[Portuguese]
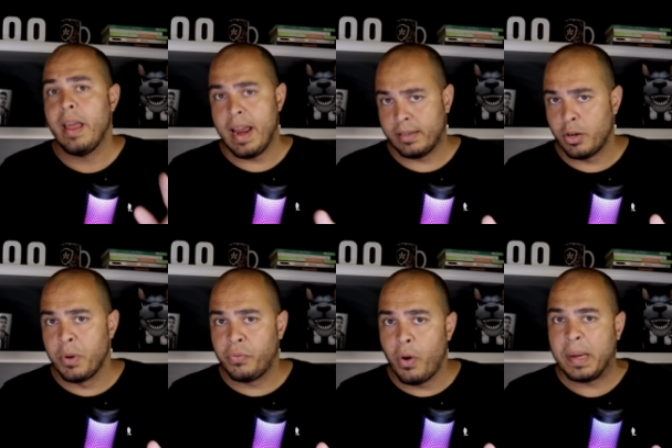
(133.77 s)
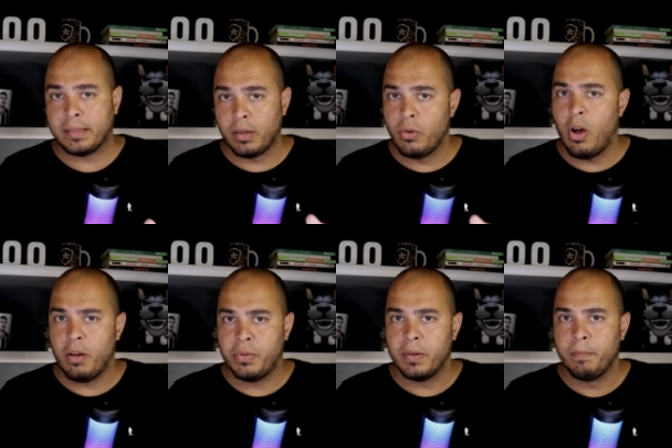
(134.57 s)
Essa é uma informação
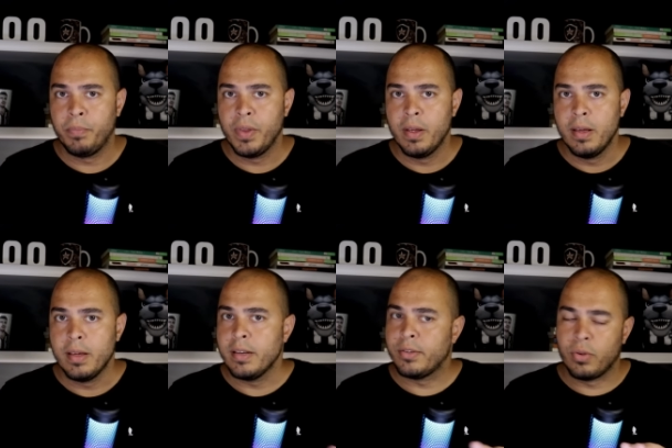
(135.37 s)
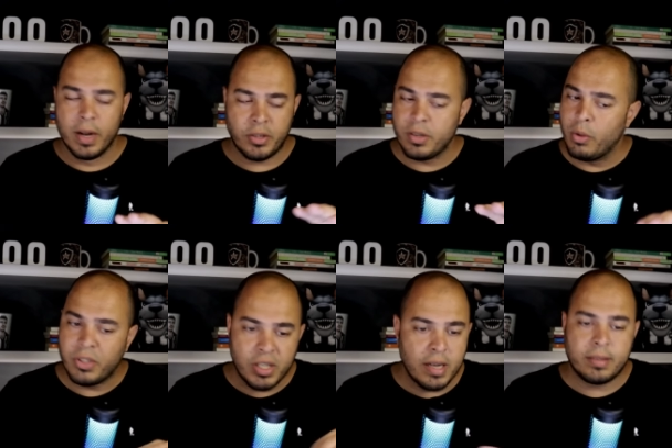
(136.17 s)
nova. Isso antes não
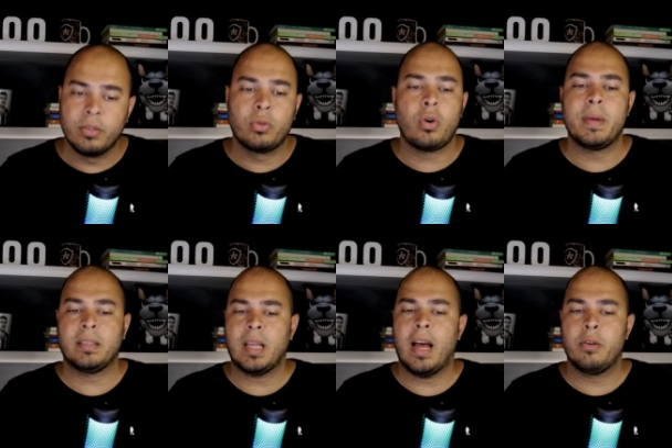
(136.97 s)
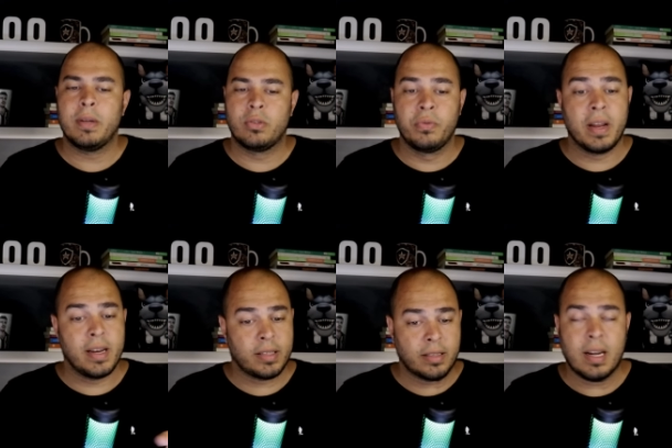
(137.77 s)
tinha sido comentado, mas o
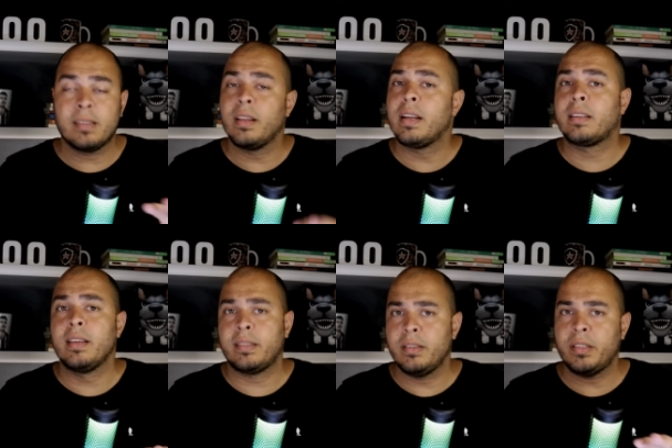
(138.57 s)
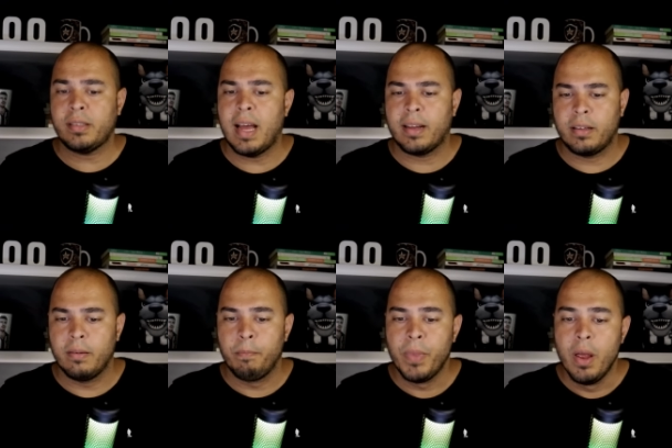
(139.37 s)
Venê está trazendo aqui esse destaque.
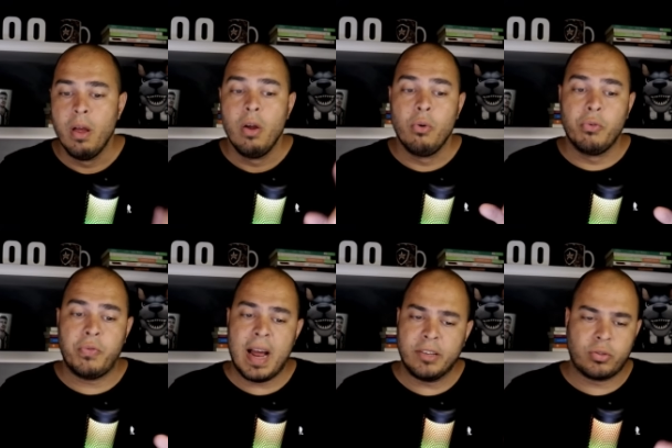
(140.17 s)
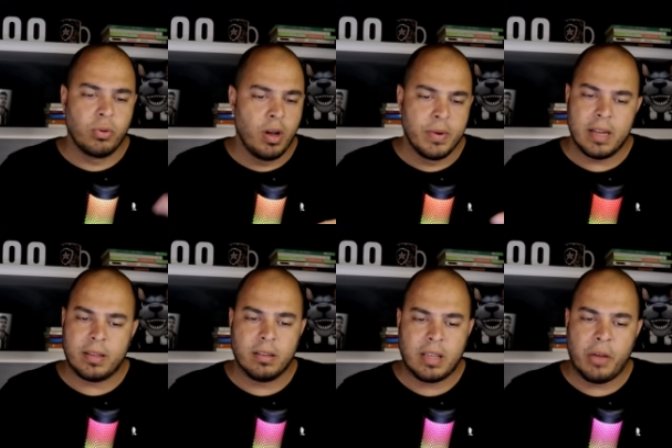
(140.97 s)
O Vasco não ia
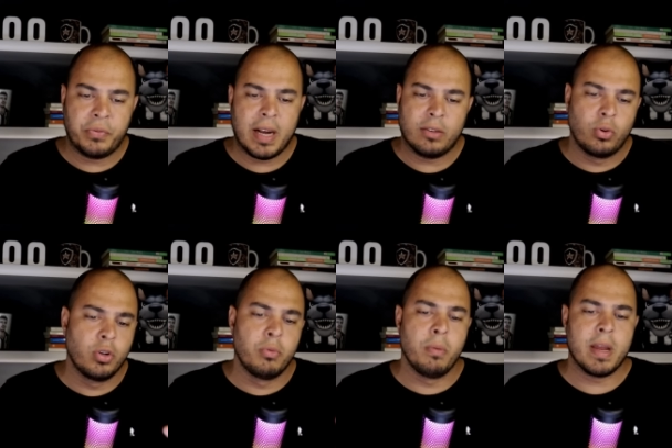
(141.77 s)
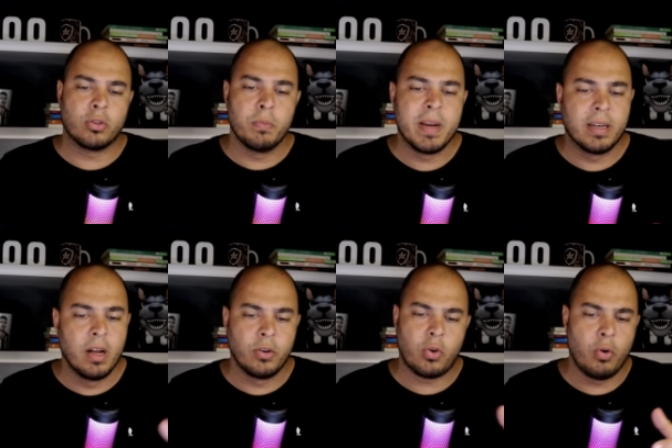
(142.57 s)
tentar ficar a todo momento
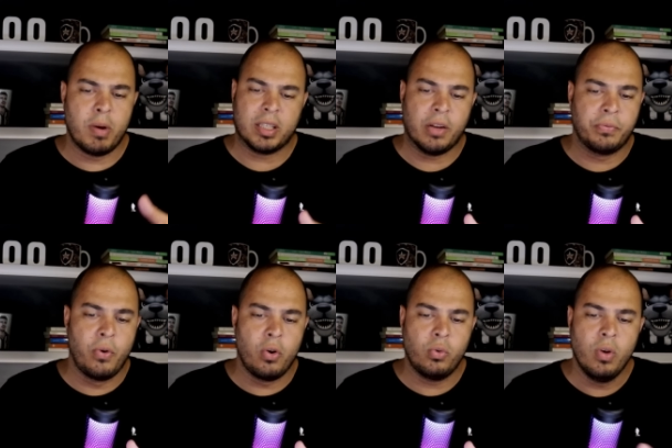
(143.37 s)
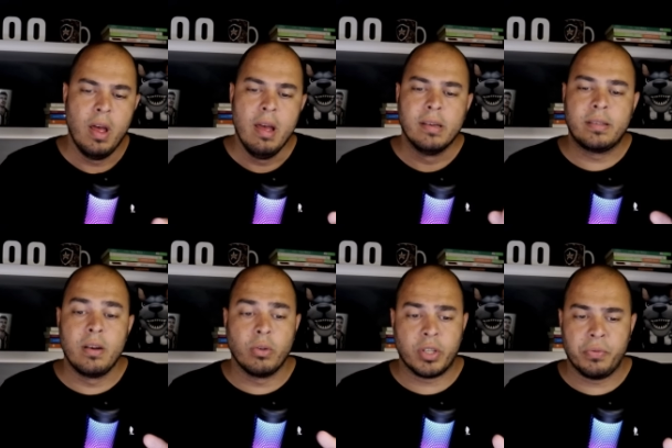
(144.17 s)
brigando com o Botafogo se
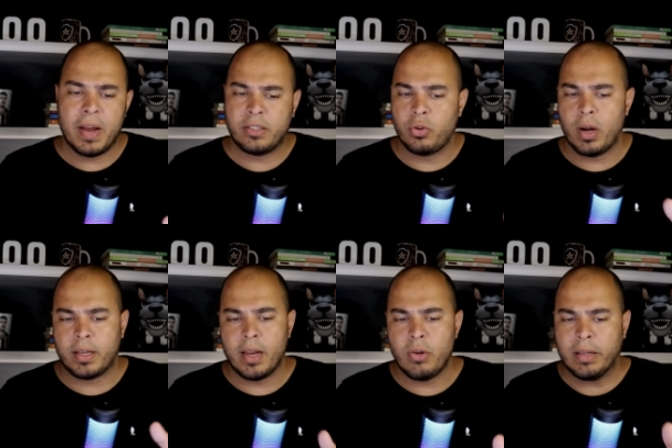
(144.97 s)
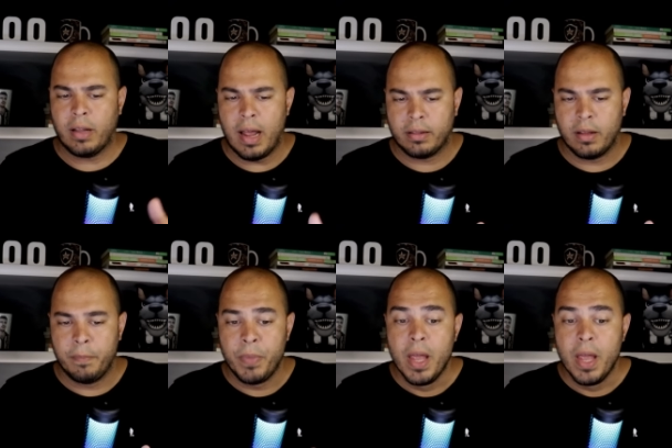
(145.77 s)
não tivesse o ok do atleta.